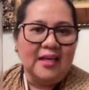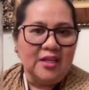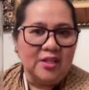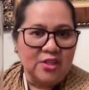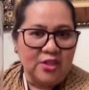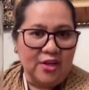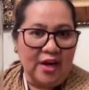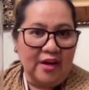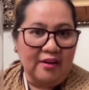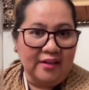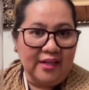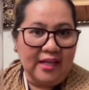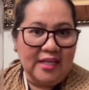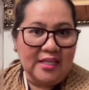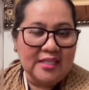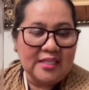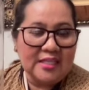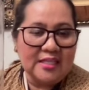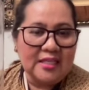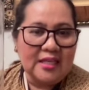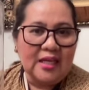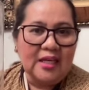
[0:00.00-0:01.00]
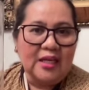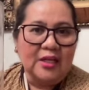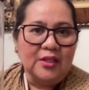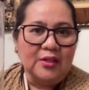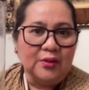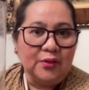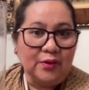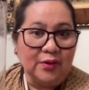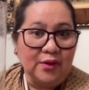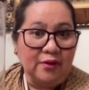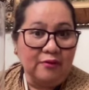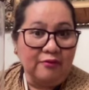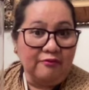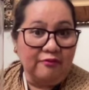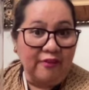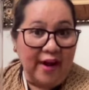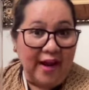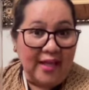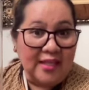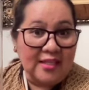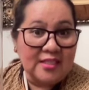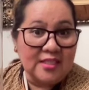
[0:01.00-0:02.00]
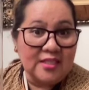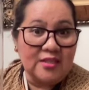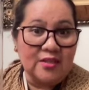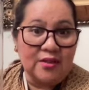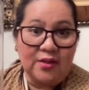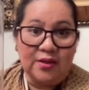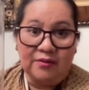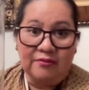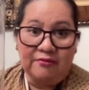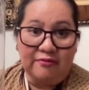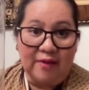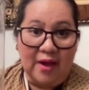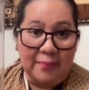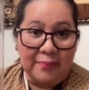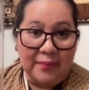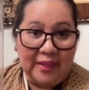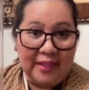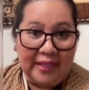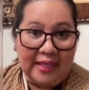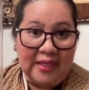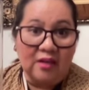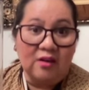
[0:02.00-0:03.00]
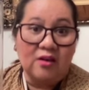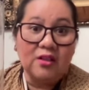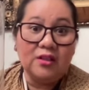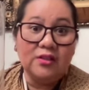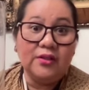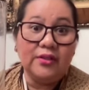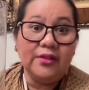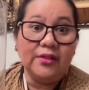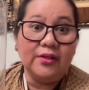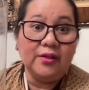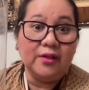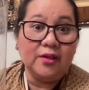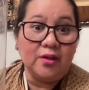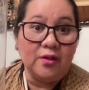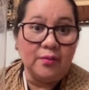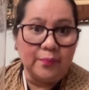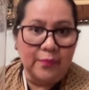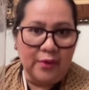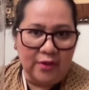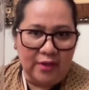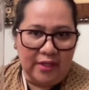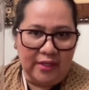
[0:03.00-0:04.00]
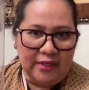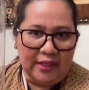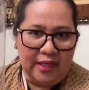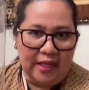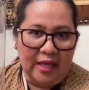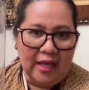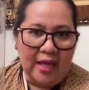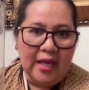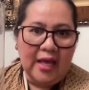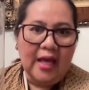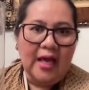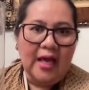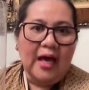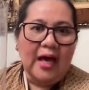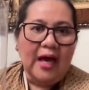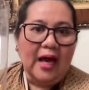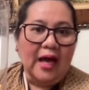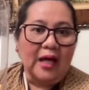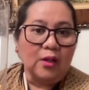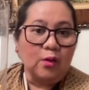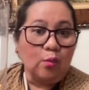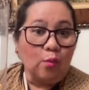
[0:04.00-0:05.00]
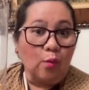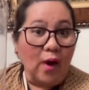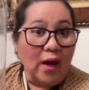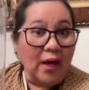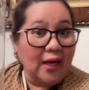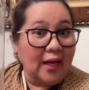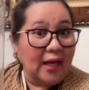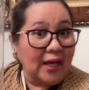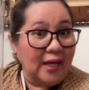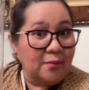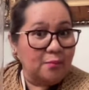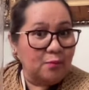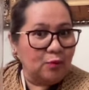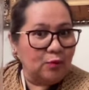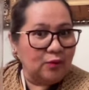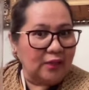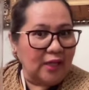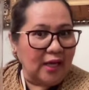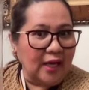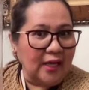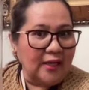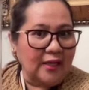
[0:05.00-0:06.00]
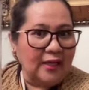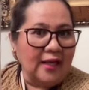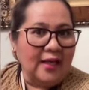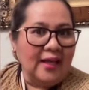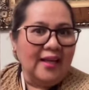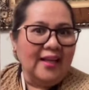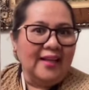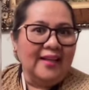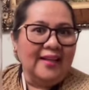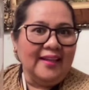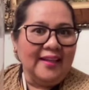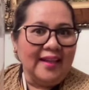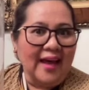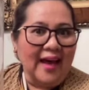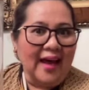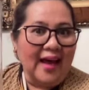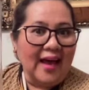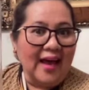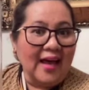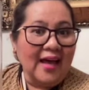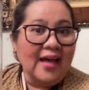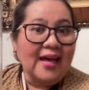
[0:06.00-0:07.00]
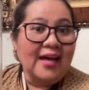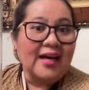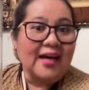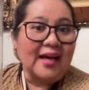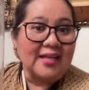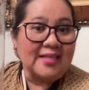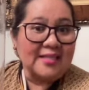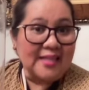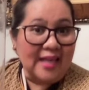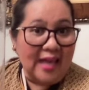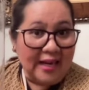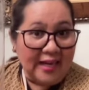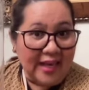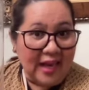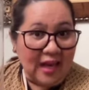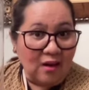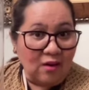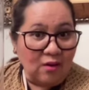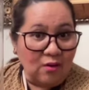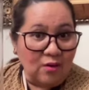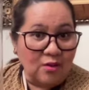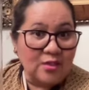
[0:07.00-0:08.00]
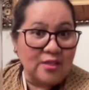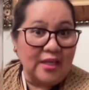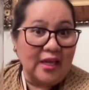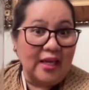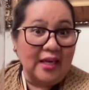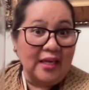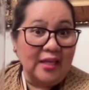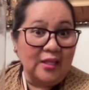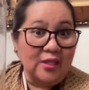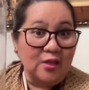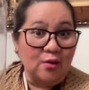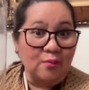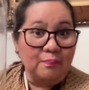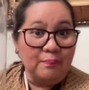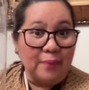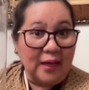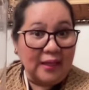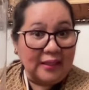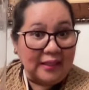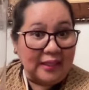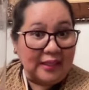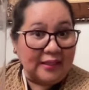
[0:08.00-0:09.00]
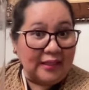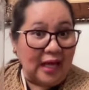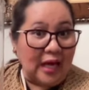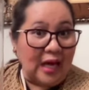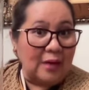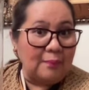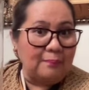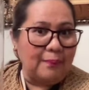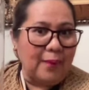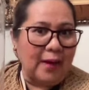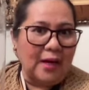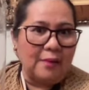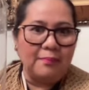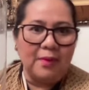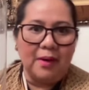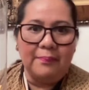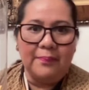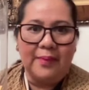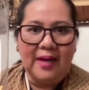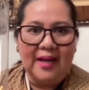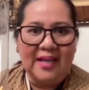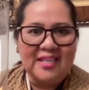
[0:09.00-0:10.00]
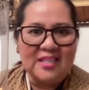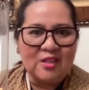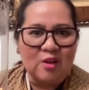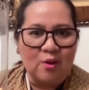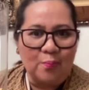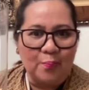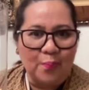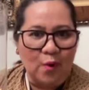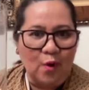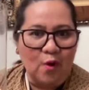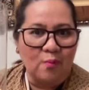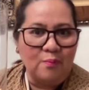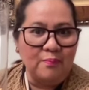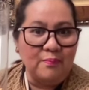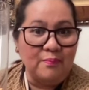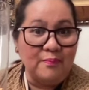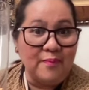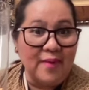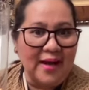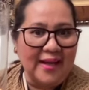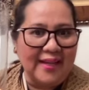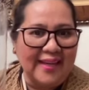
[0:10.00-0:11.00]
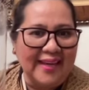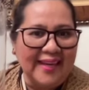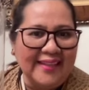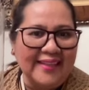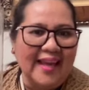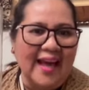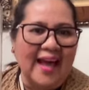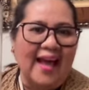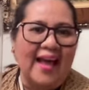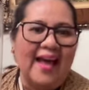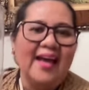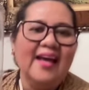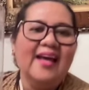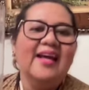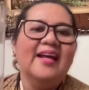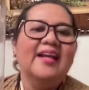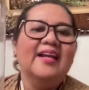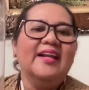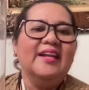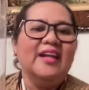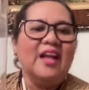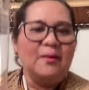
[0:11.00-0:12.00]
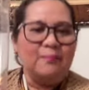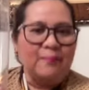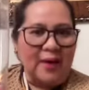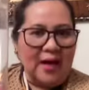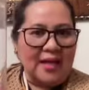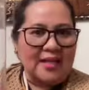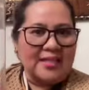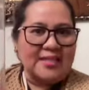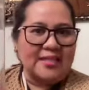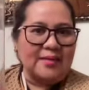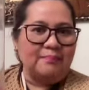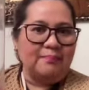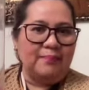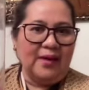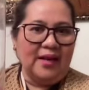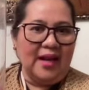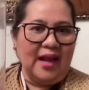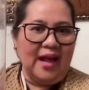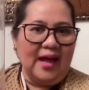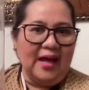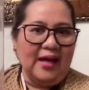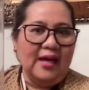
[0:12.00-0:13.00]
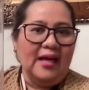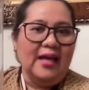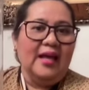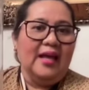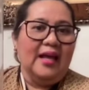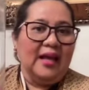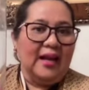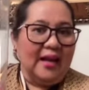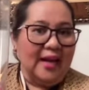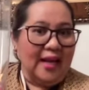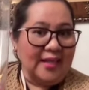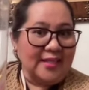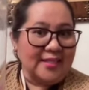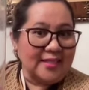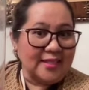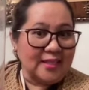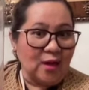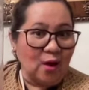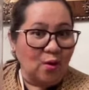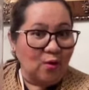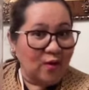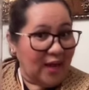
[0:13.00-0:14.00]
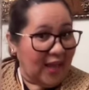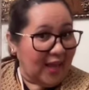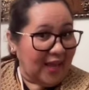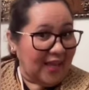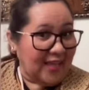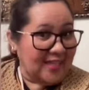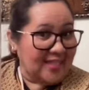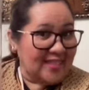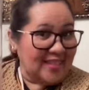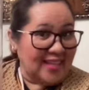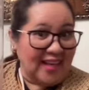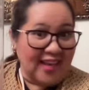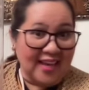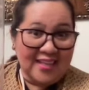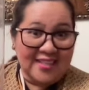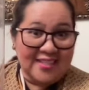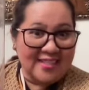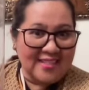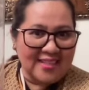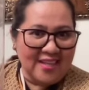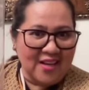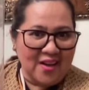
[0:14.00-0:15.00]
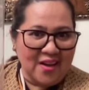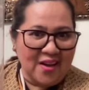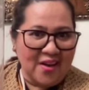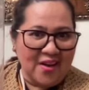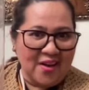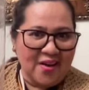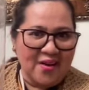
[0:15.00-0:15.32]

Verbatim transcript: Share this to your friends, to your family, or to your community. At huwag kalimutan na kasali ako sa inyong pagtatag para mabilis ko po makita. Napakasimple lang. Let's go guys! Let's go!